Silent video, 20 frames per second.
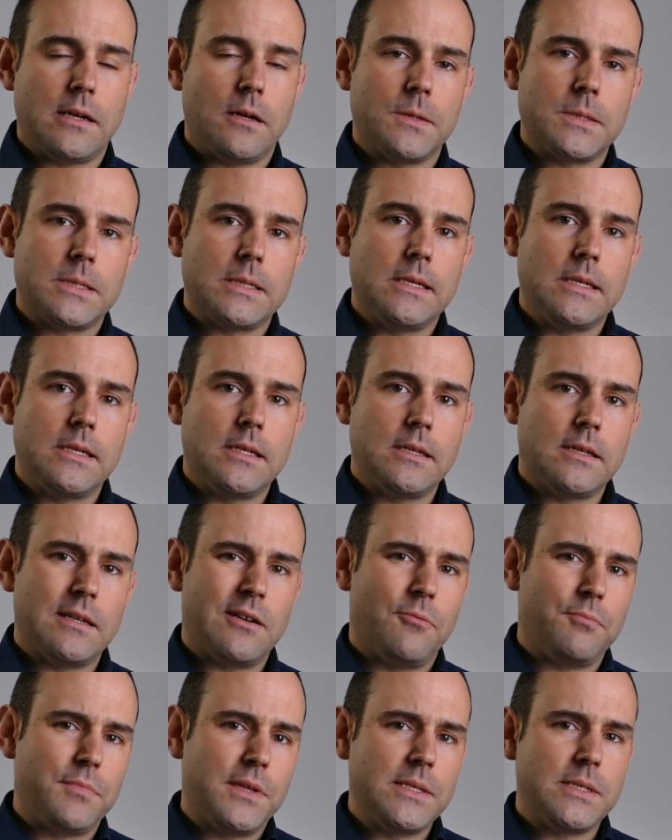ganz sicher,
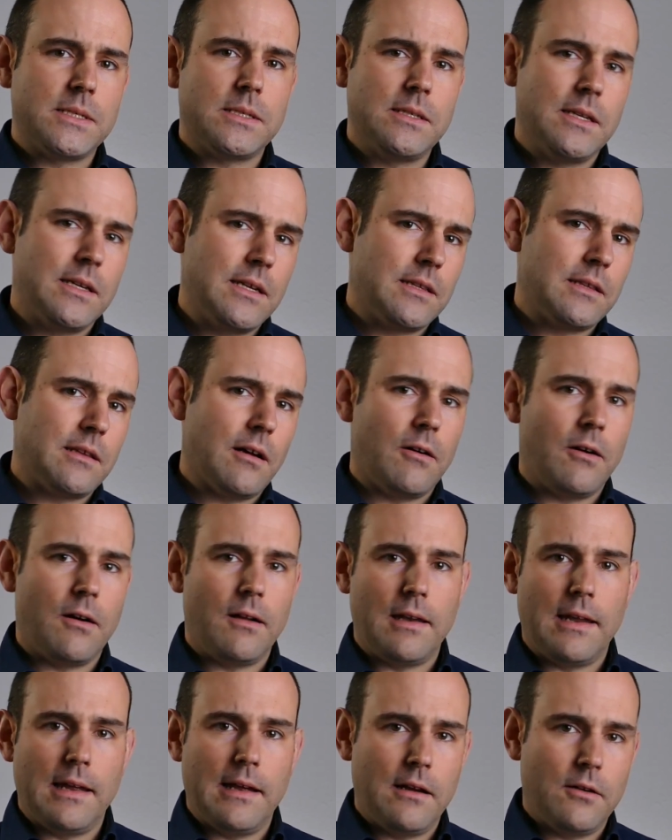ob dieses
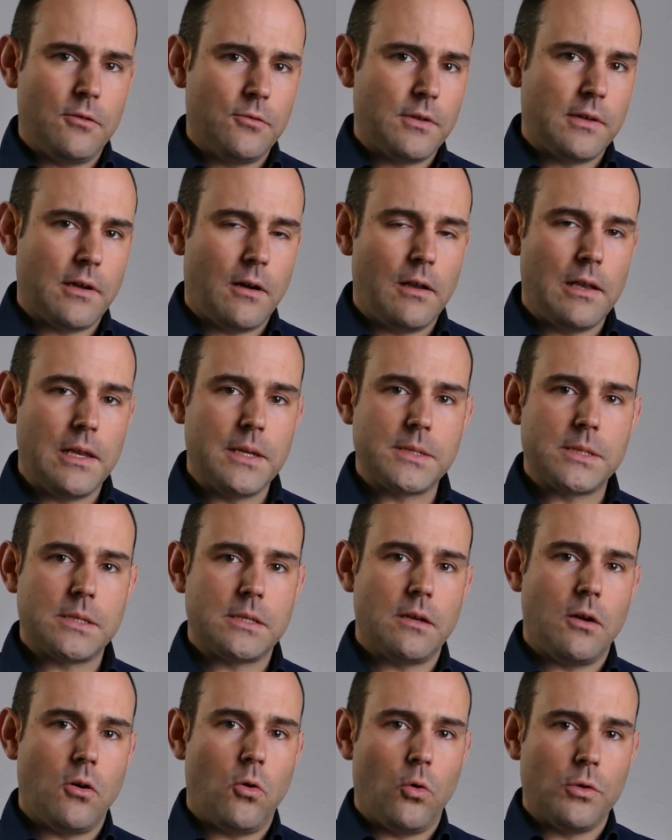Digitale und
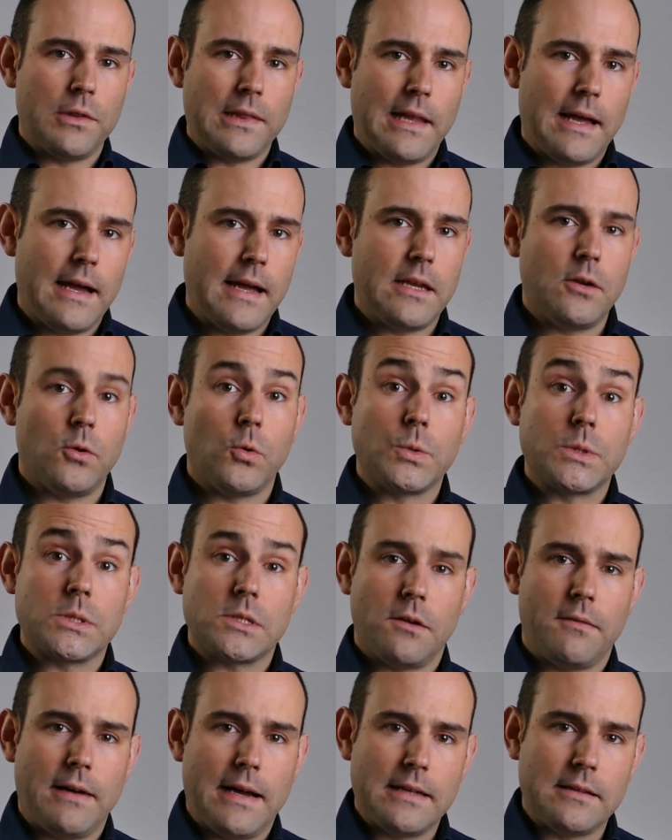alles online und
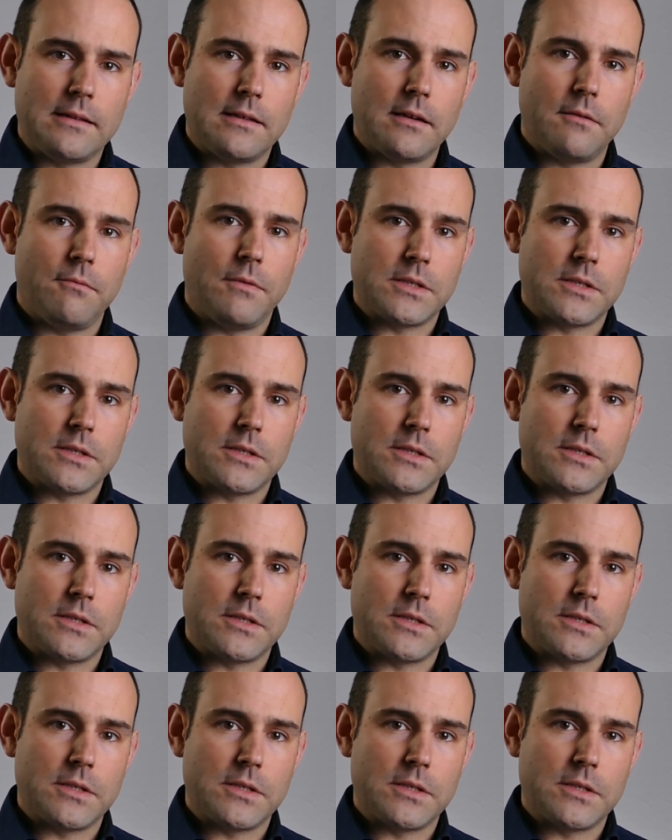so weiter,